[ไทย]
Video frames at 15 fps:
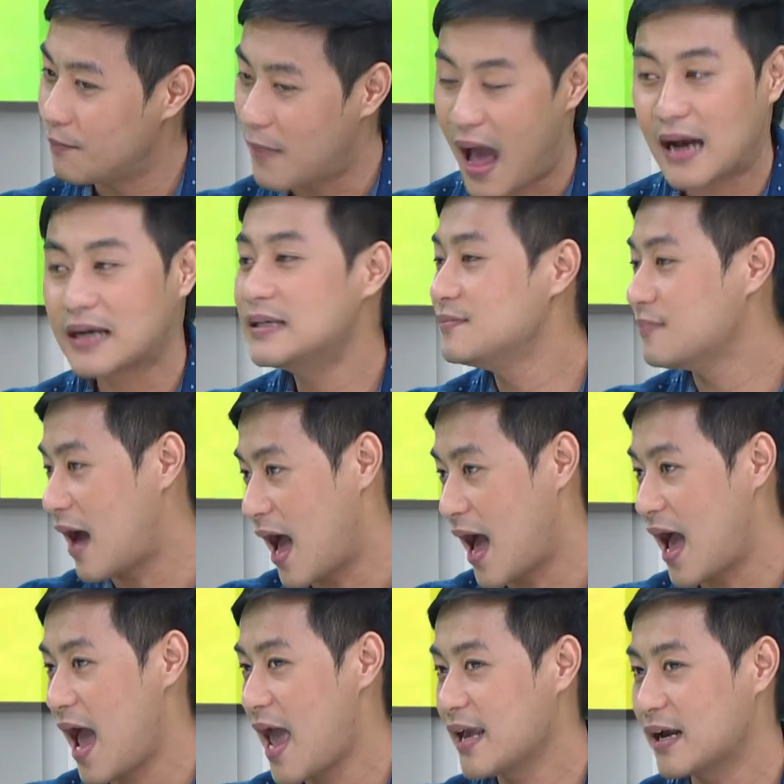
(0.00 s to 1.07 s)
มาขึ้นมา
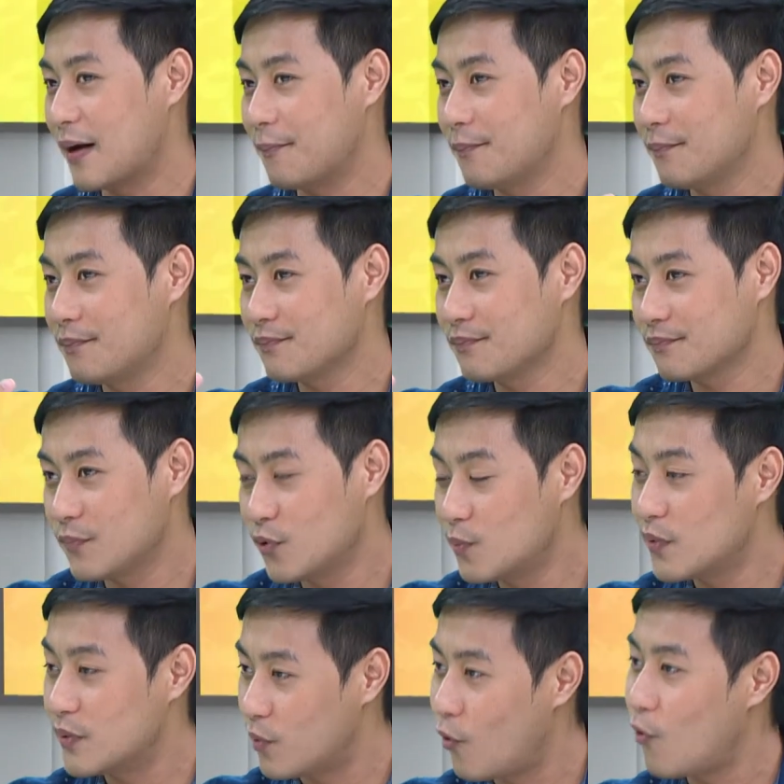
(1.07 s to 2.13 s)
ให้กับผู้
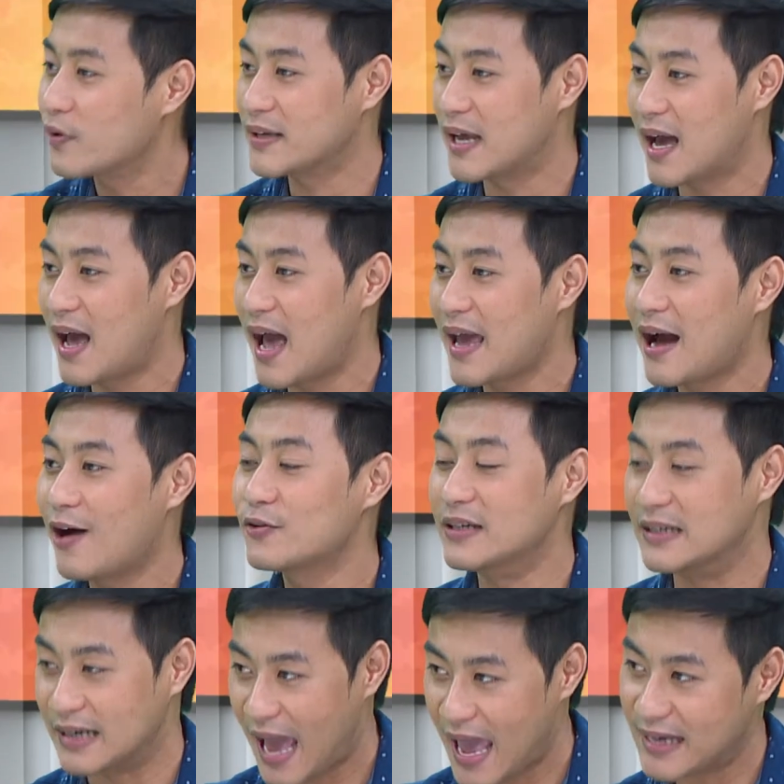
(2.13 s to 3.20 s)
บริโภคเนี่ยให้เข้า
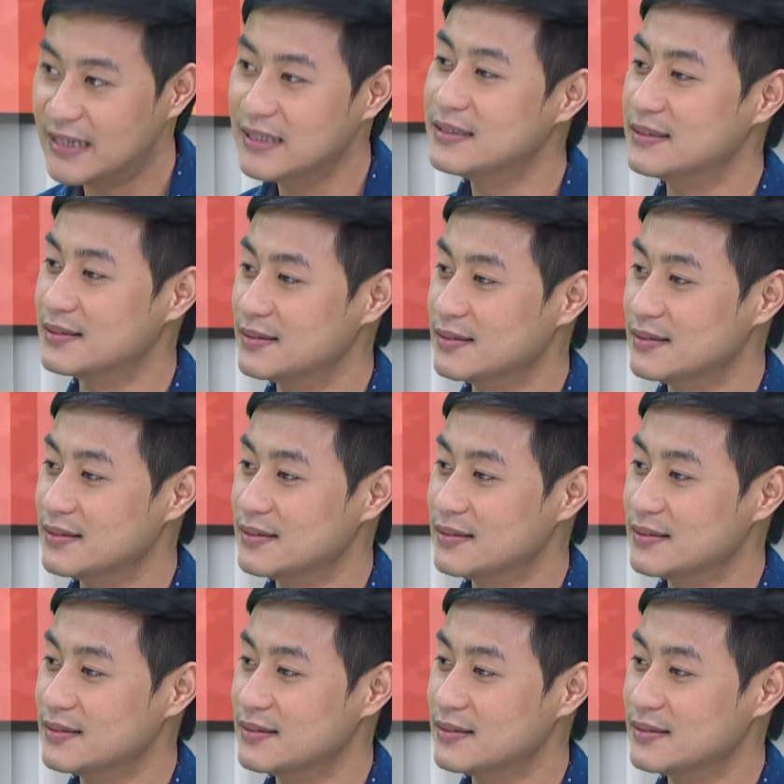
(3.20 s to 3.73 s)
ถึงง่ายขึ้น